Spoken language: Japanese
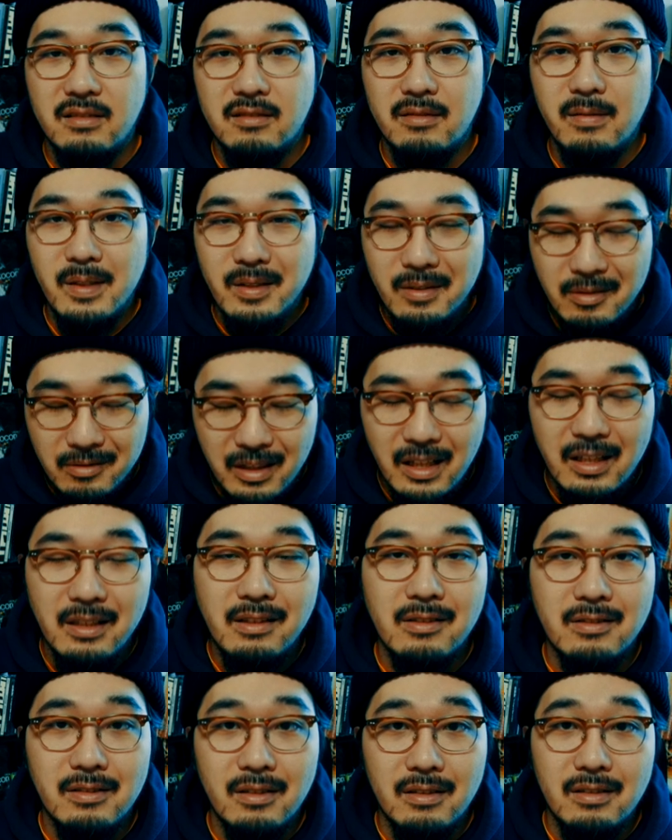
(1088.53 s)
コメント何
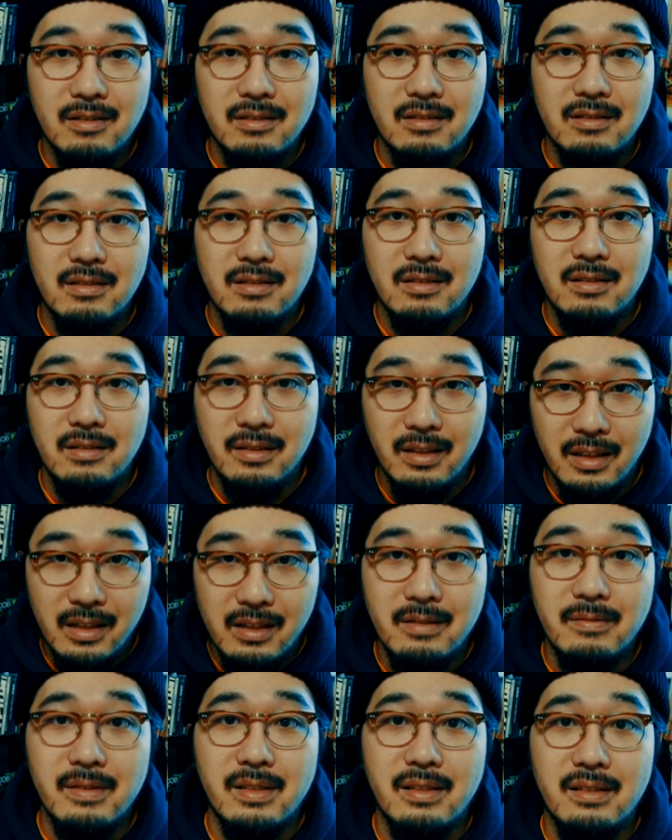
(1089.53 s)
卒お
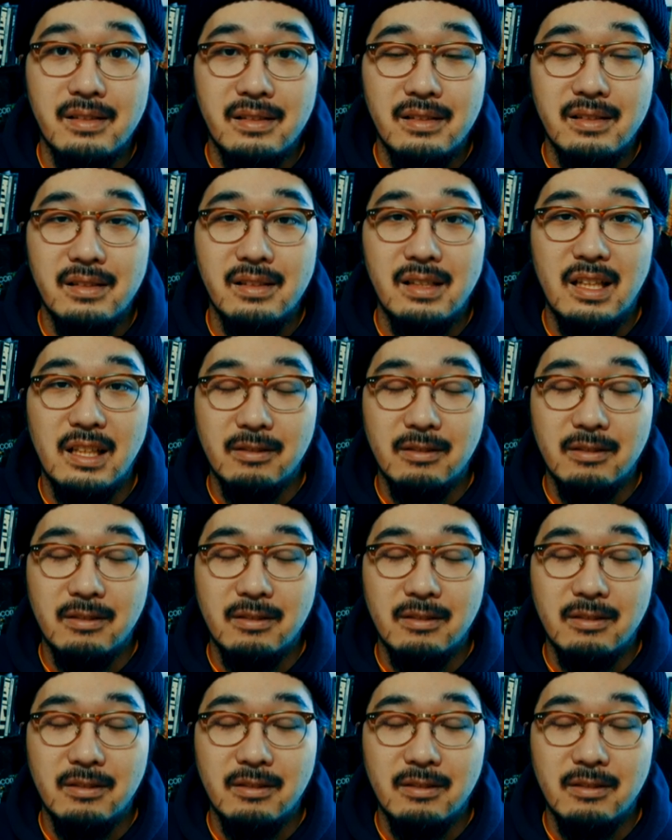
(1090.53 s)
願いします。